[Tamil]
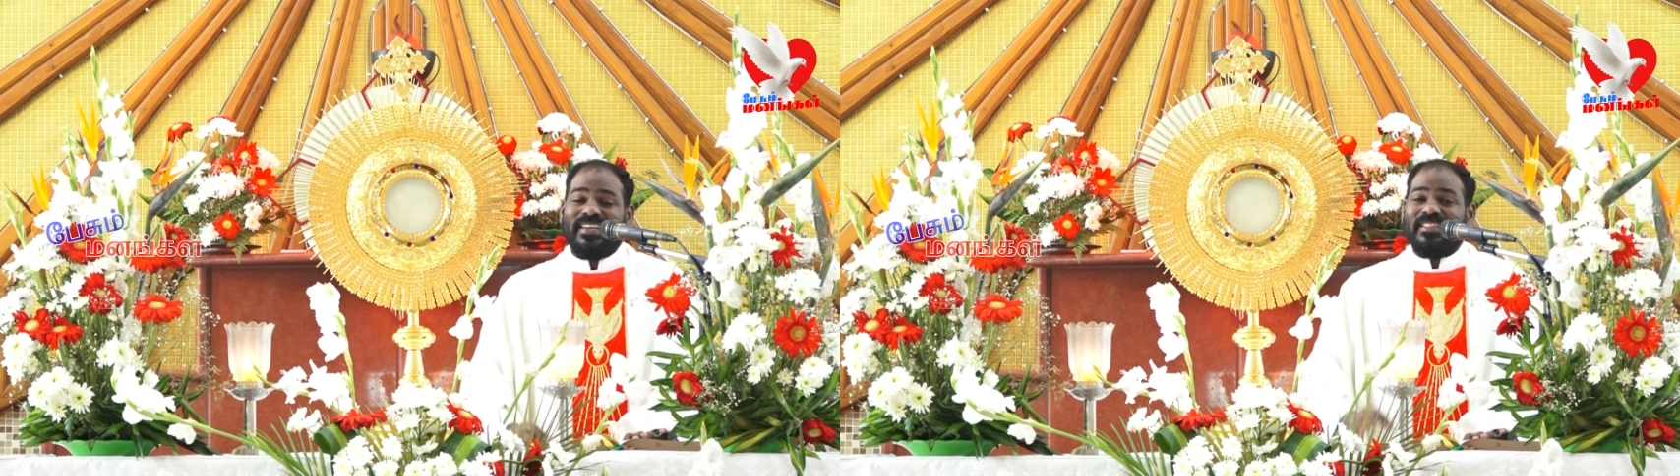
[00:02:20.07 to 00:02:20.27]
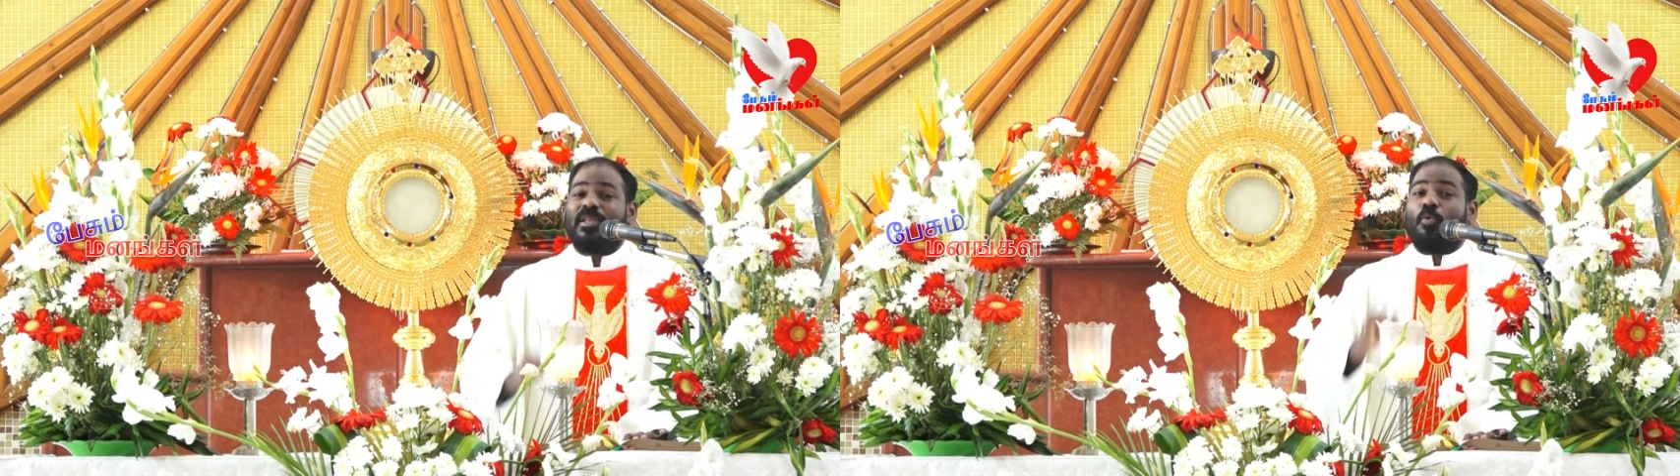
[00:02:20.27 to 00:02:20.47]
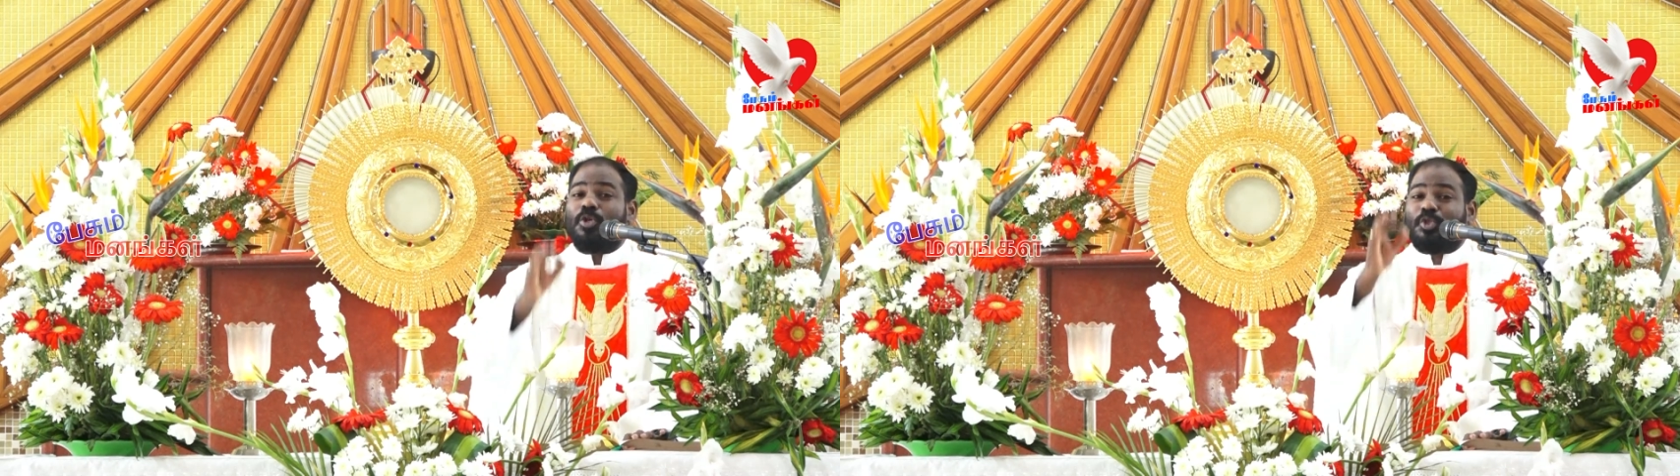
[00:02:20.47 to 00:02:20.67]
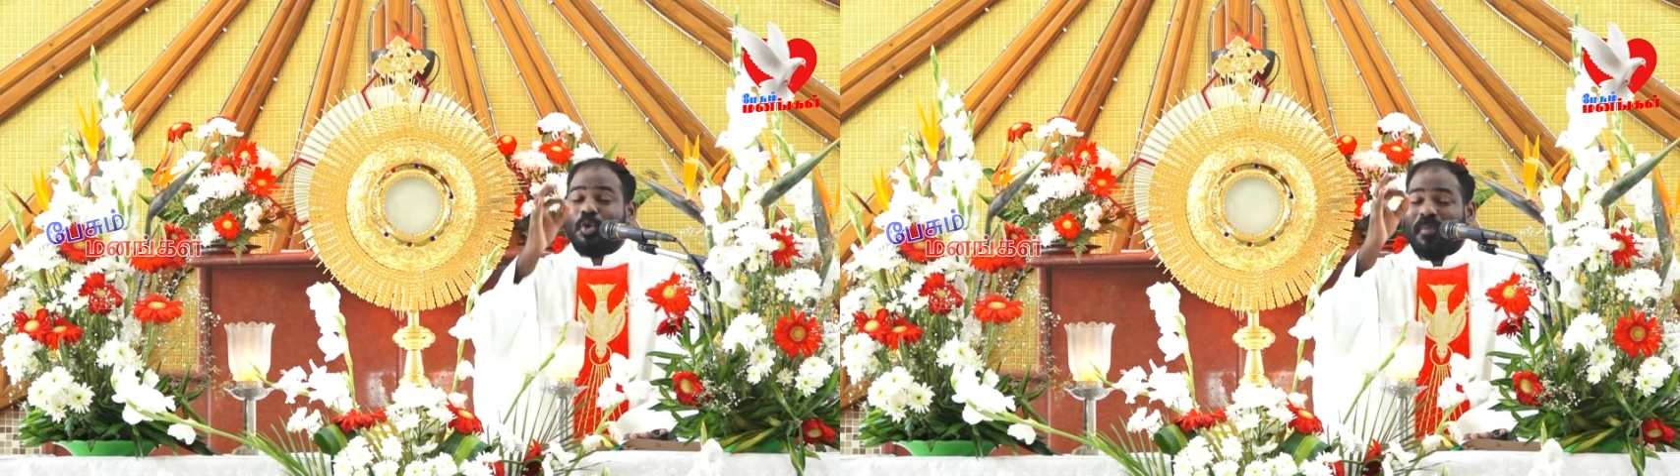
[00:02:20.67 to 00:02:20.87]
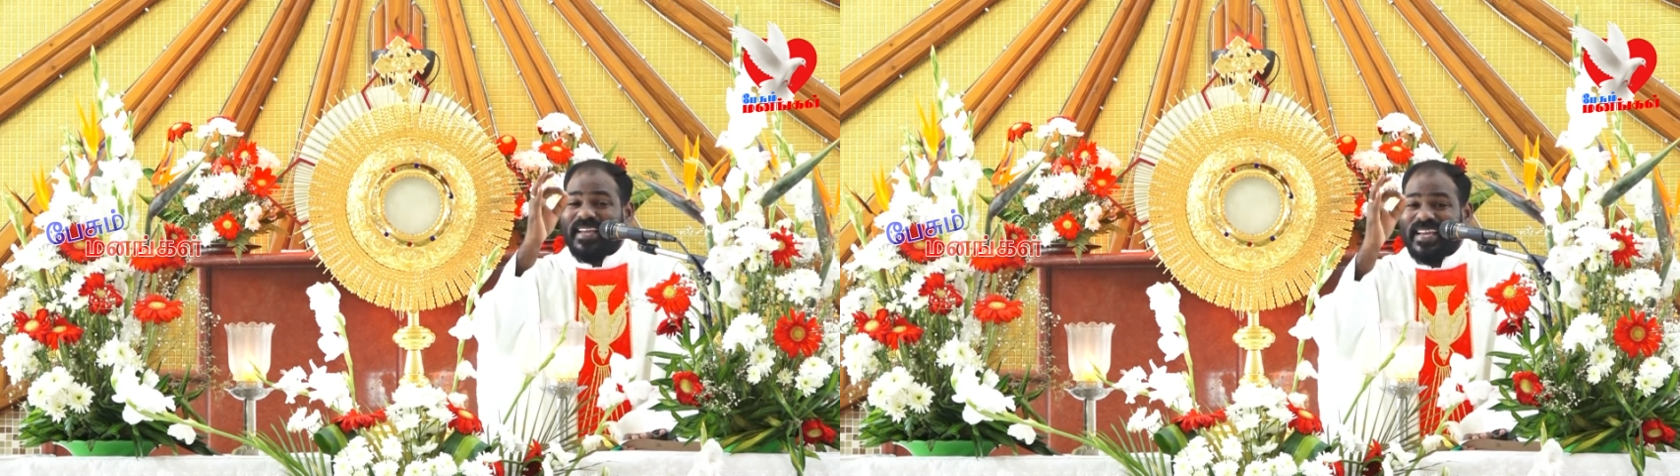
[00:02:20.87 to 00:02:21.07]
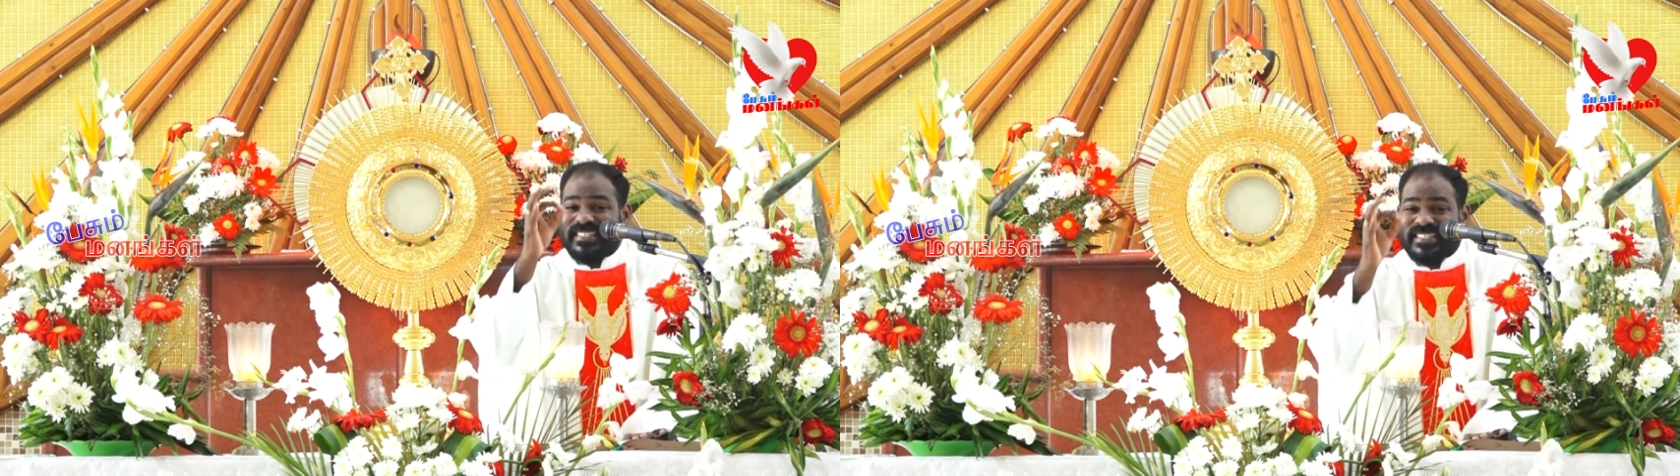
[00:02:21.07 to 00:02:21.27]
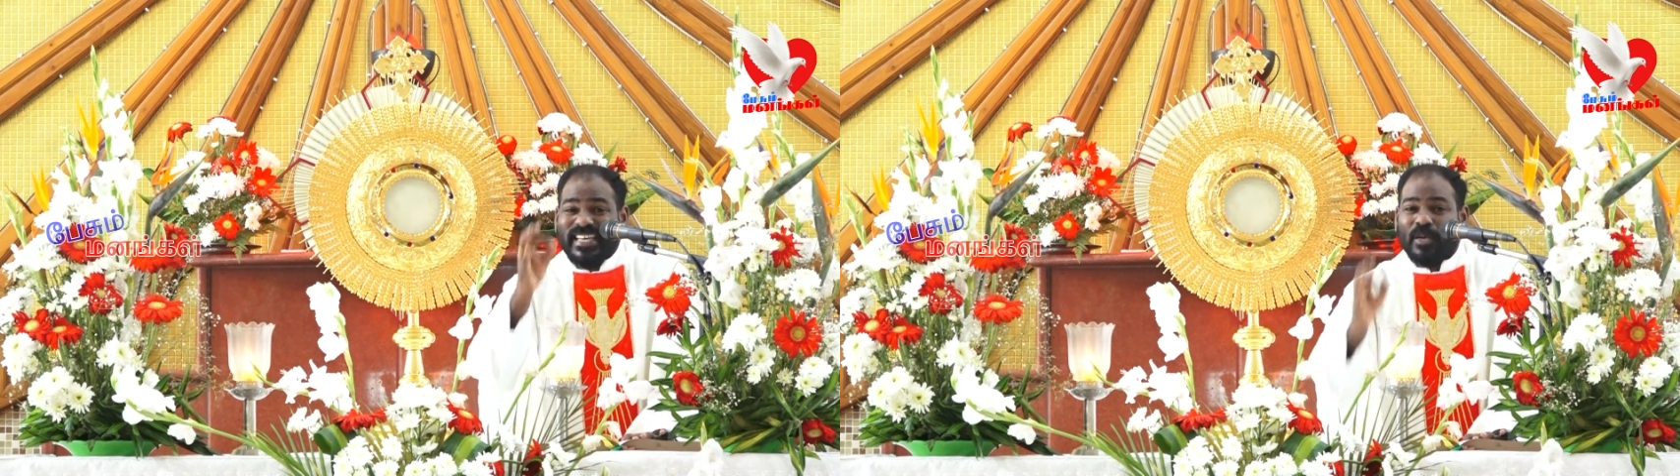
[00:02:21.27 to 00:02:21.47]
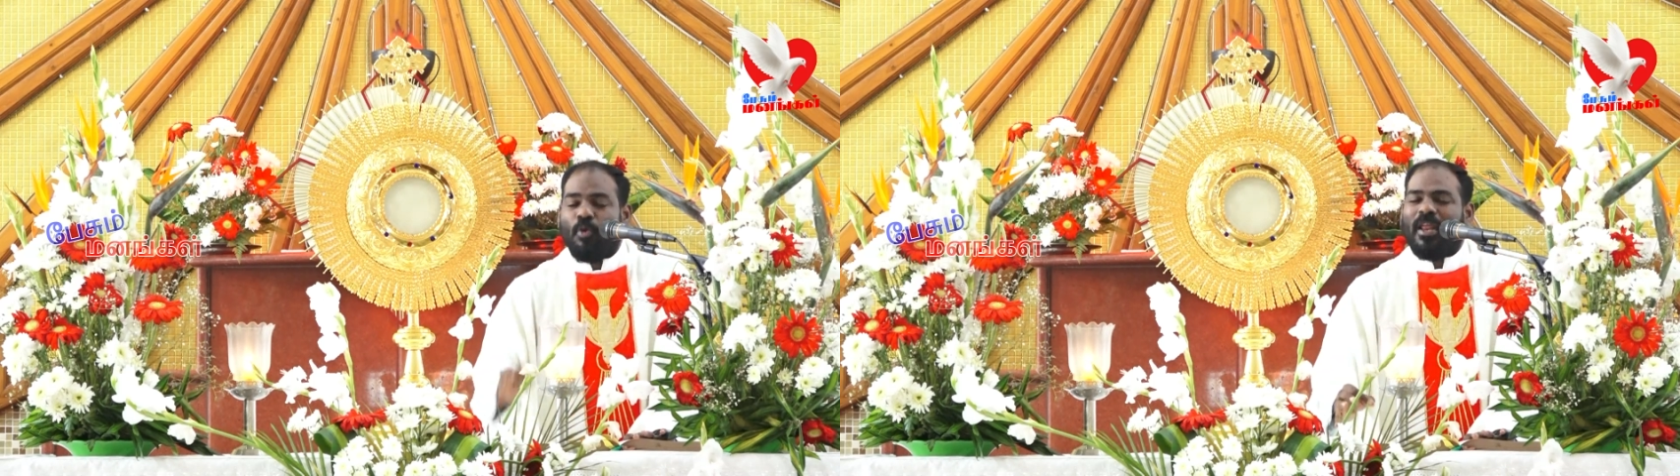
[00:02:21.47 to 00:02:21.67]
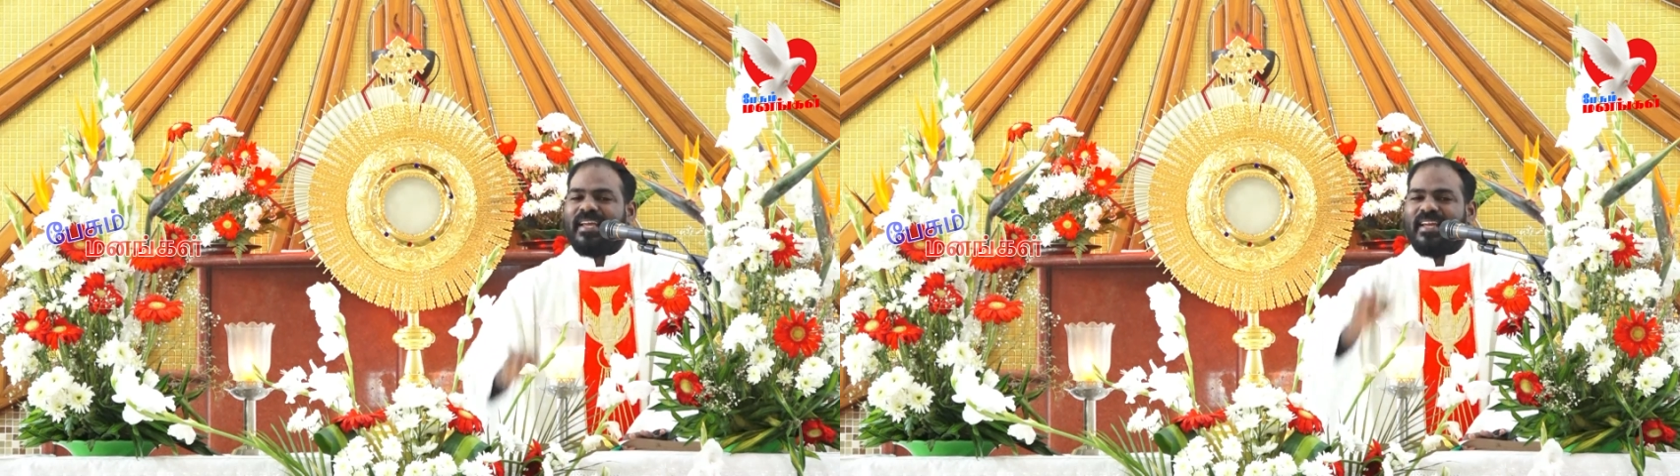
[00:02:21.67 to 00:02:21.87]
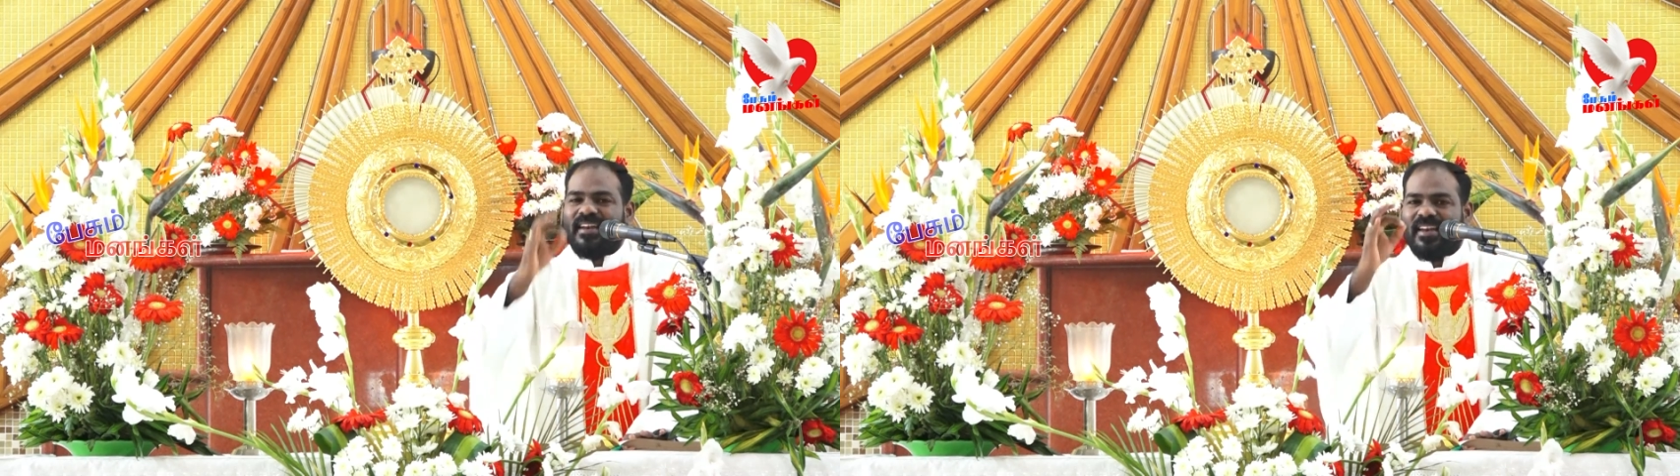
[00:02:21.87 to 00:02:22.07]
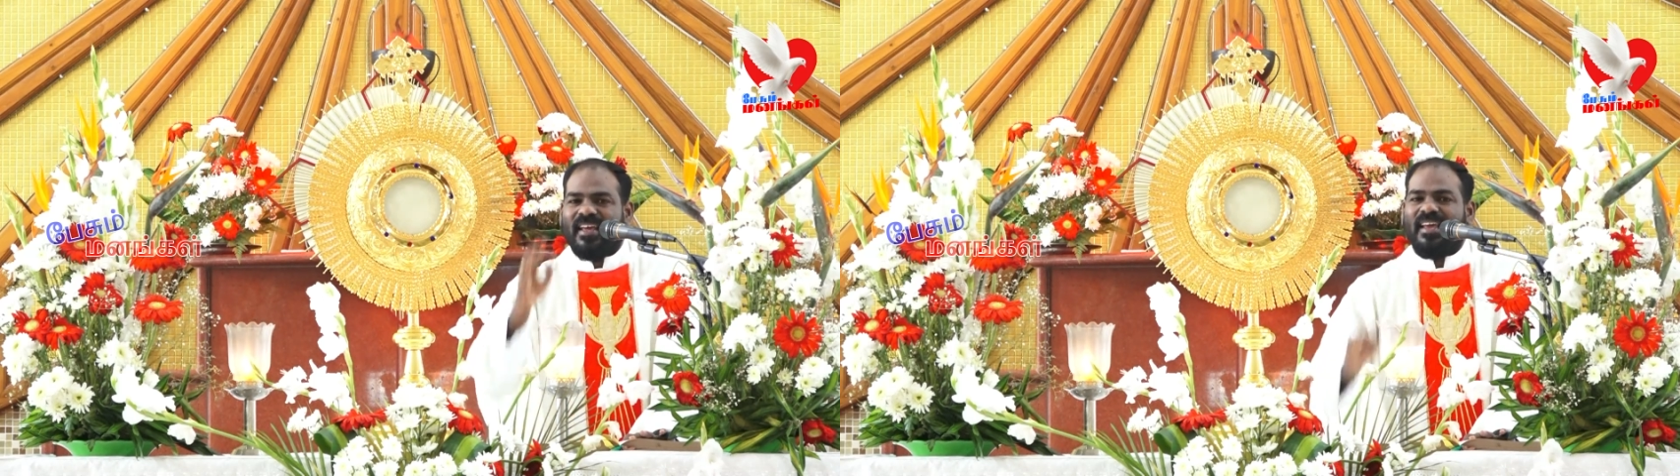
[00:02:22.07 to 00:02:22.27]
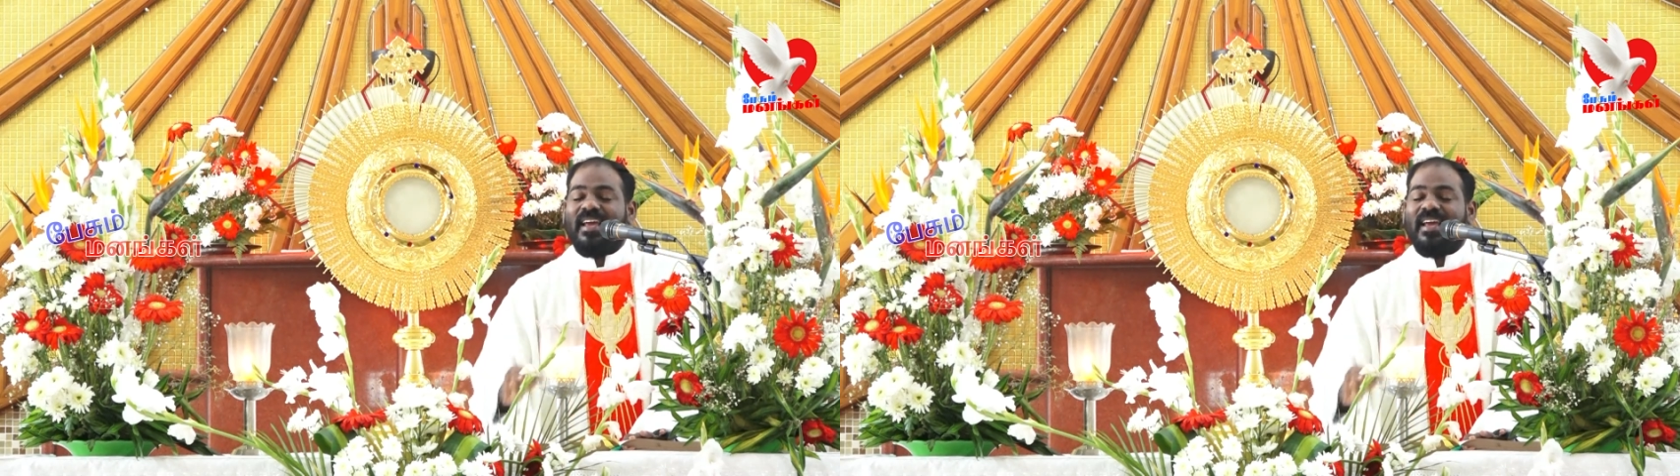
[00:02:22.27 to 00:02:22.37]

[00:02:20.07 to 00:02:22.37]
இந்த ஒற்றுமையை சீர்குலைக்கின்ற